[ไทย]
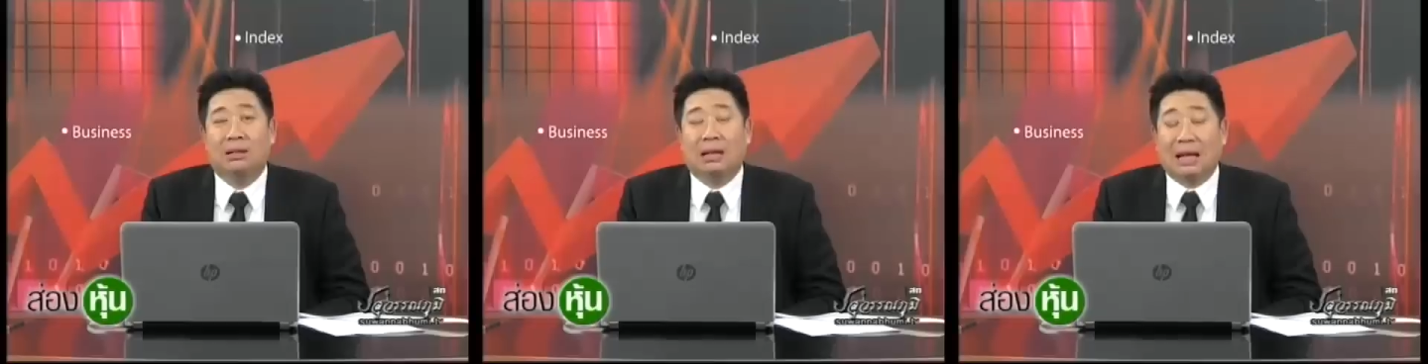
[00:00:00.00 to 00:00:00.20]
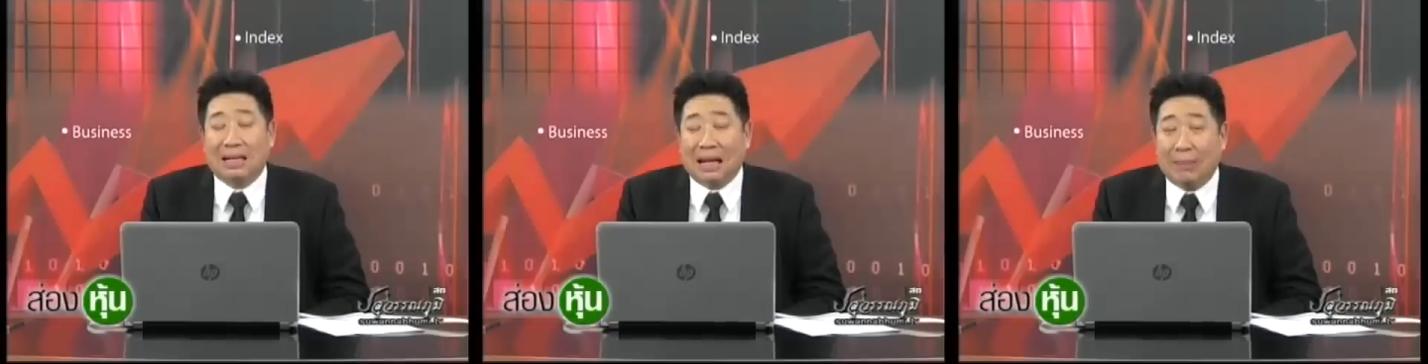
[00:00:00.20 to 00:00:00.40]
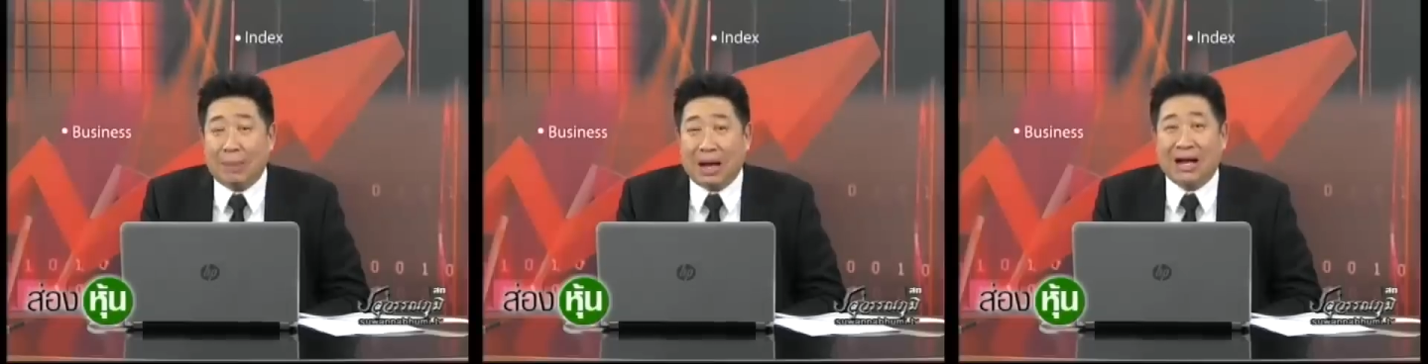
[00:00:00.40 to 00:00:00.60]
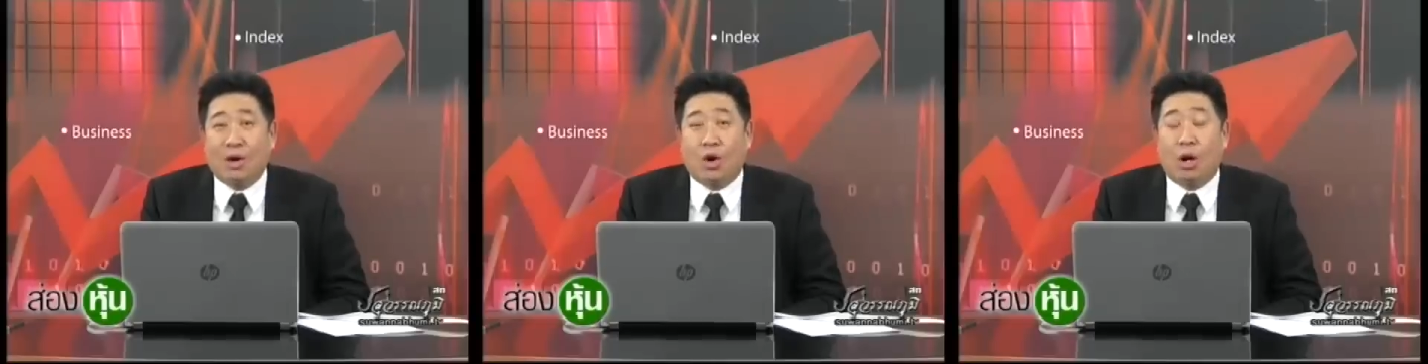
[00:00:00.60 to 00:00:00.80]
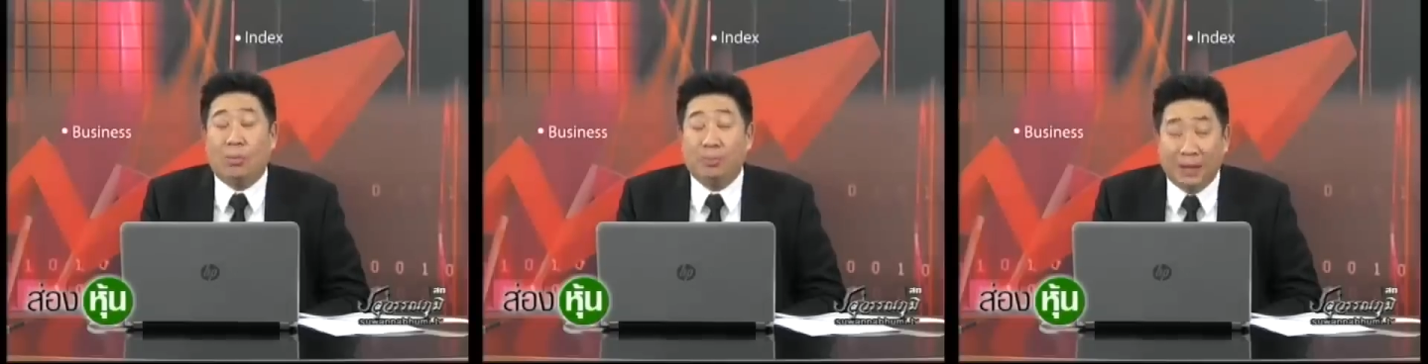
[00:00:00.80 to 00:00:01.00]
ทั้งๆบาง
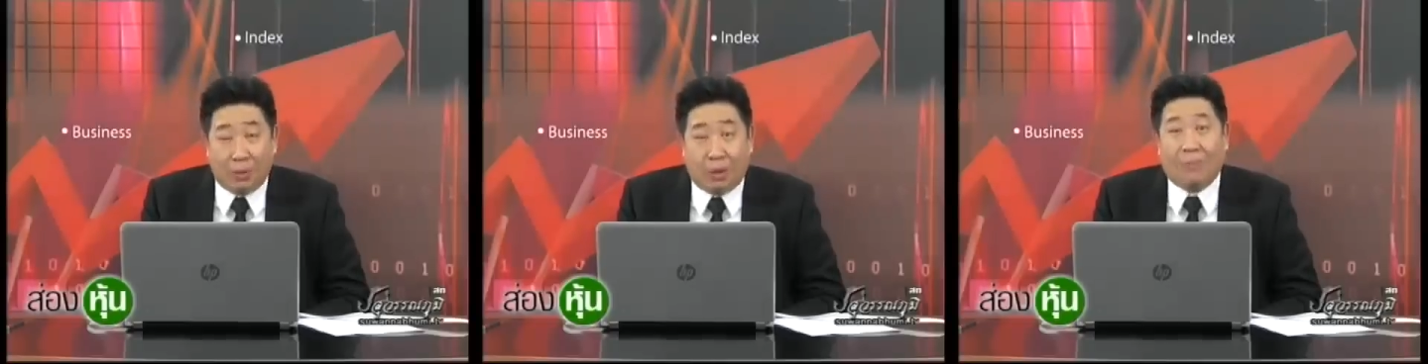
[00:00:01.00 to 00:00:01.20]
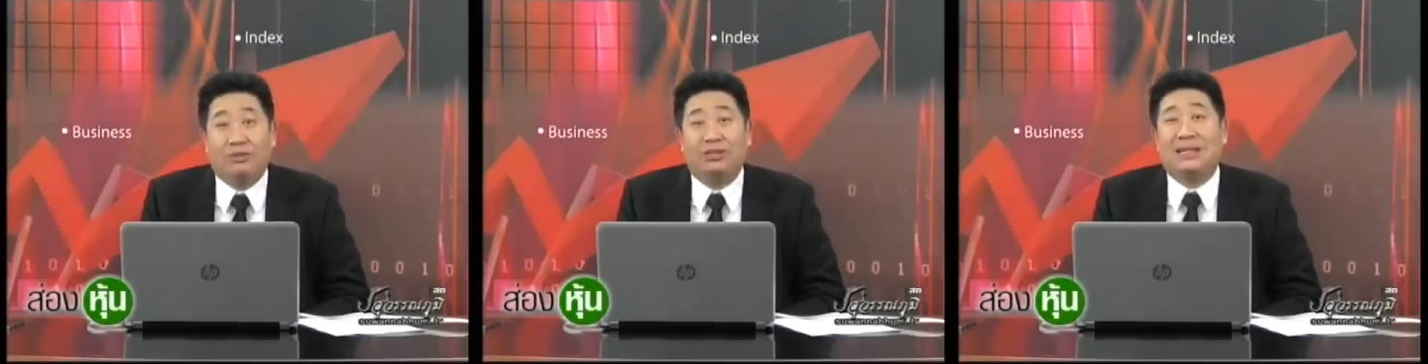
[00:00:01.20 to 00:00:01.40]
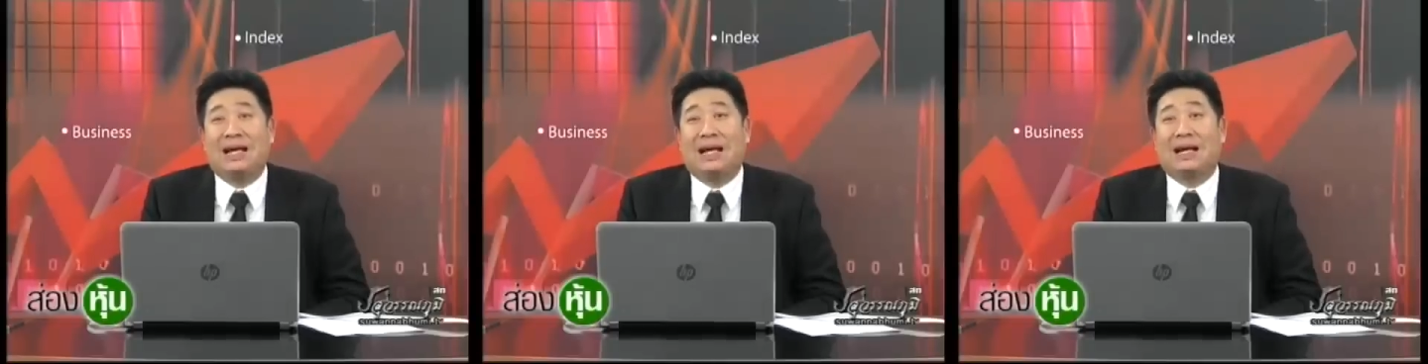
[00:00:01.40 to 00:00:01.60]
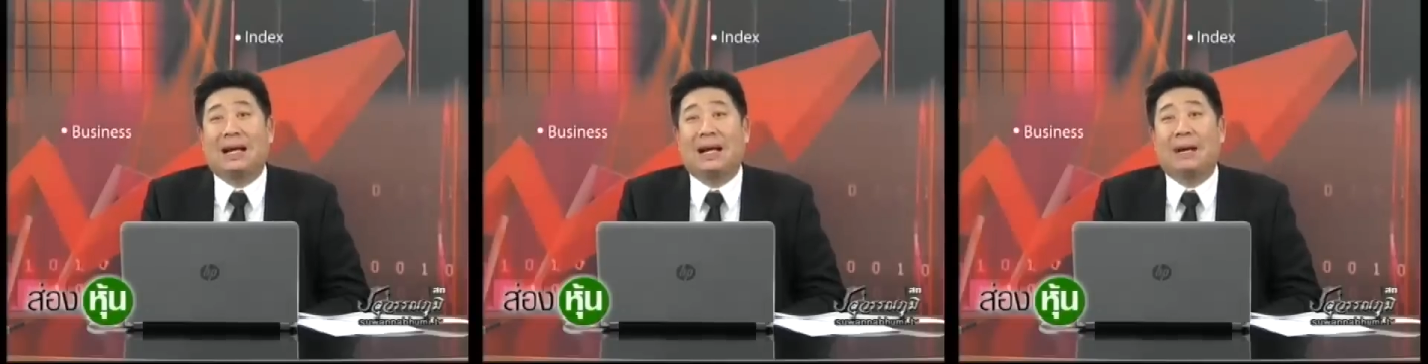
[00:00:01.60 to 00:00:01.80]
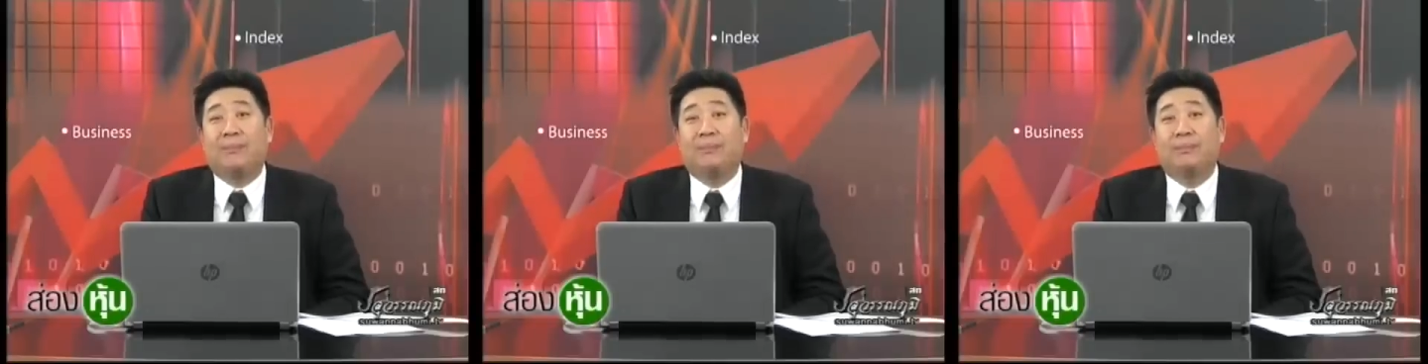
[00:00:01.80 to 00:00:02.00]
กองมีความเสี่ยงนะ
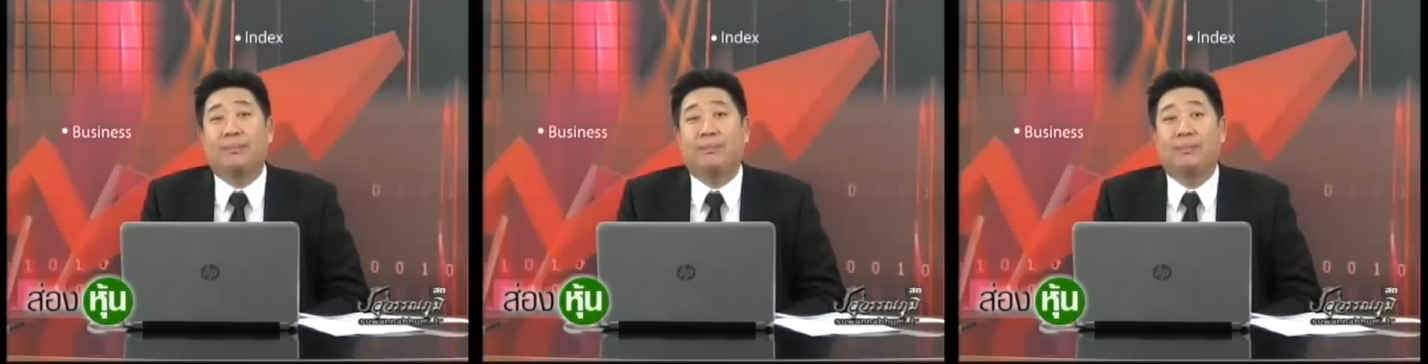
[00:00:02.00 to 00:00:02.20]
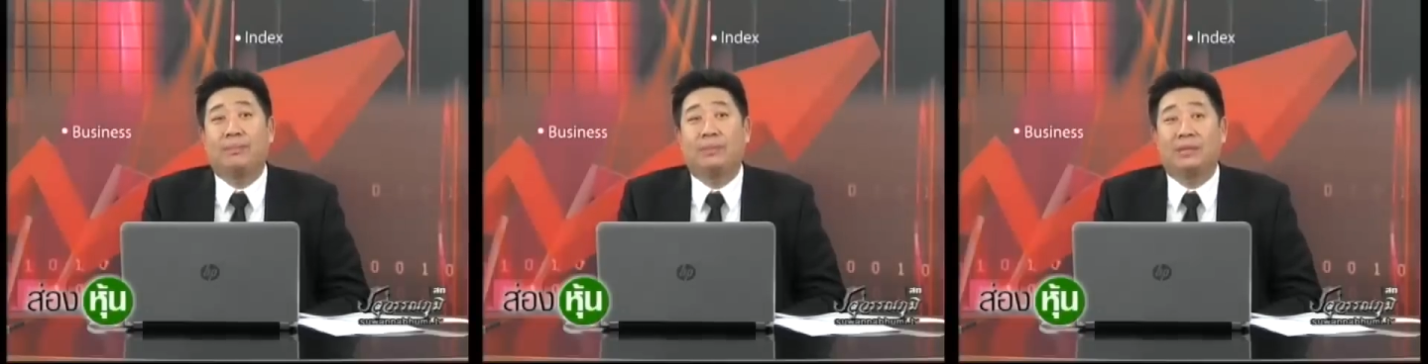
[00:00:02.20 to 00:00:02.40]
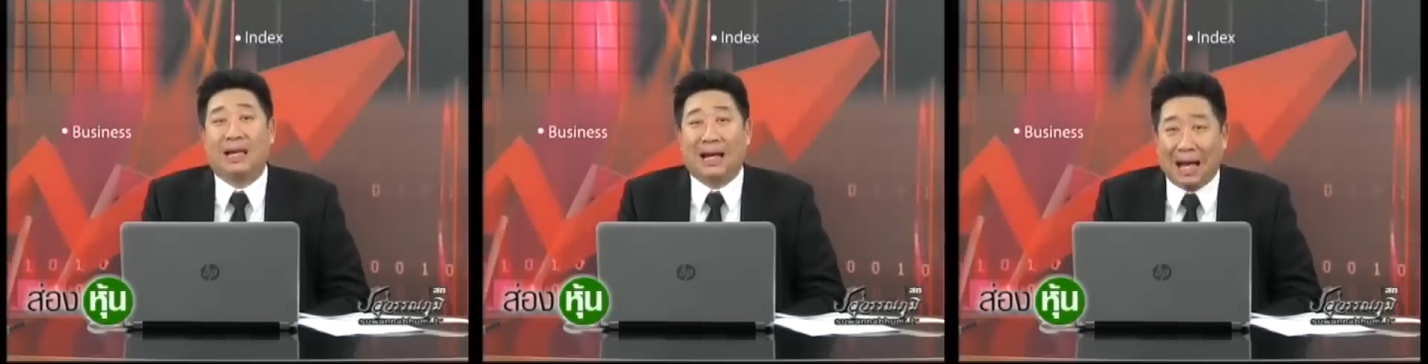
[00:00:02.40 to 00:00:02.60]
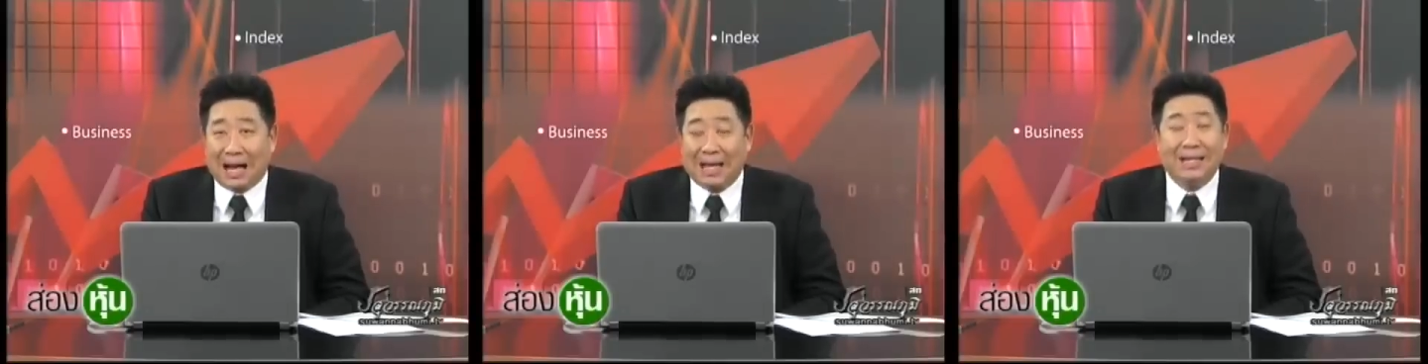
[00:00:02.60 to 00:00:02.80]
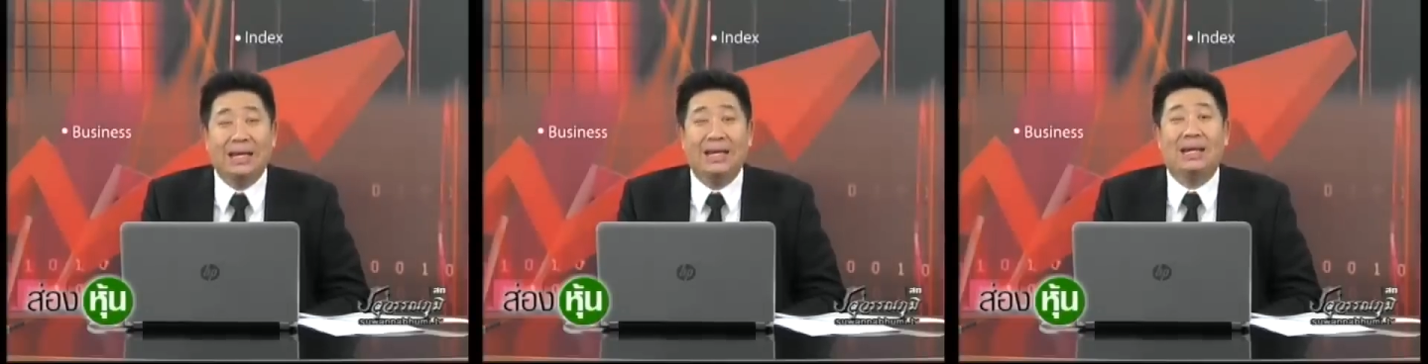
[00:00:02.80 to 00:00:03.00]
ครับแต่ขา
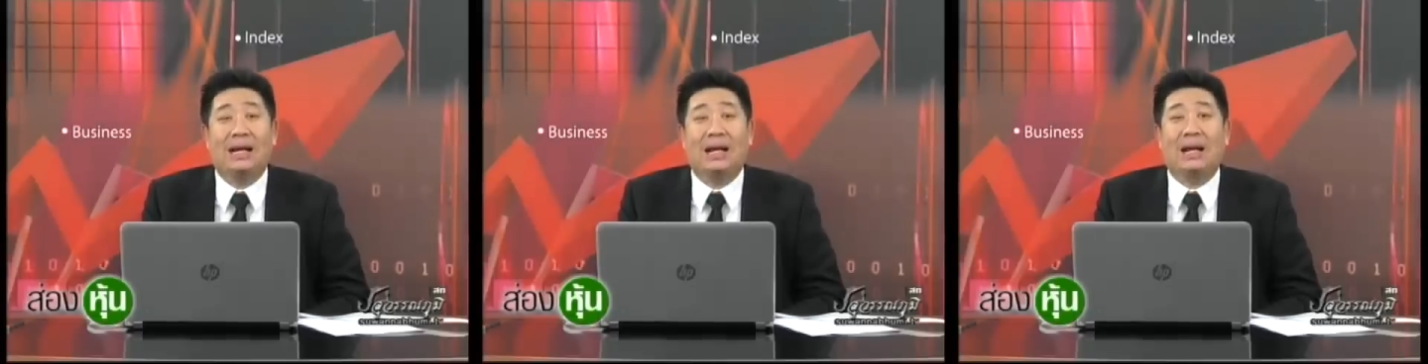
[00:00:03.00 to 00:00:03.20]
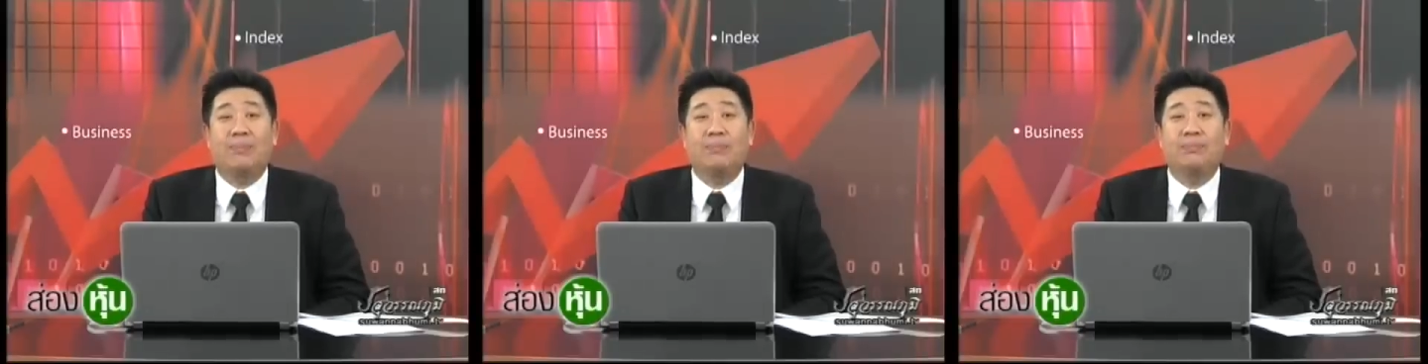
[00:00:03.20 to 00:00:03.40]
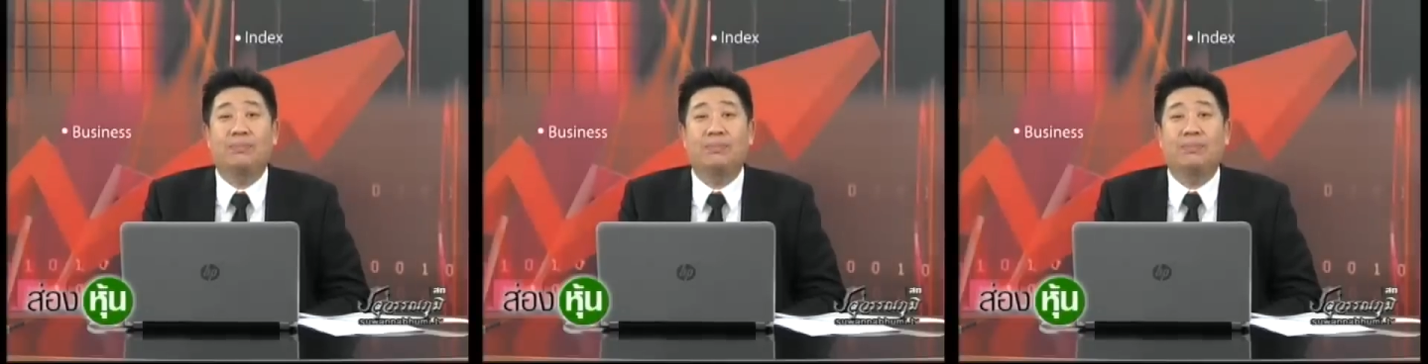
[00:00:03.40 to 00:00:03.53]
ยดีนะครับ